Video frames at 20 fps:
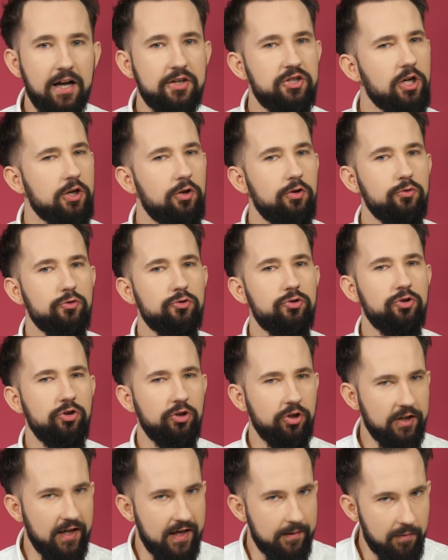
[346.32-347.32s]
A czego już
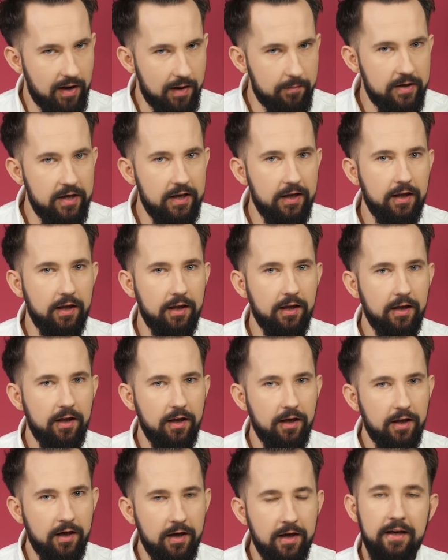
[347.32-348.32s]
nie mamy?
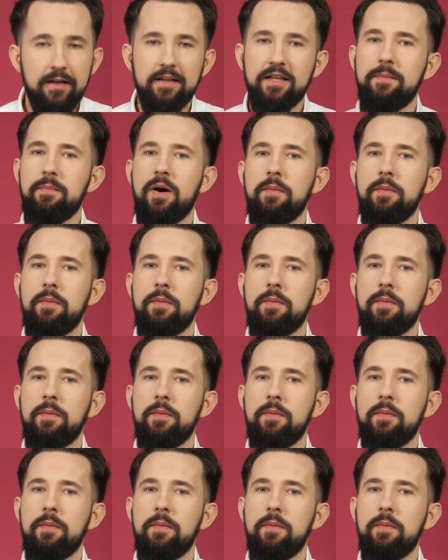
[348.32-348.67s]
nie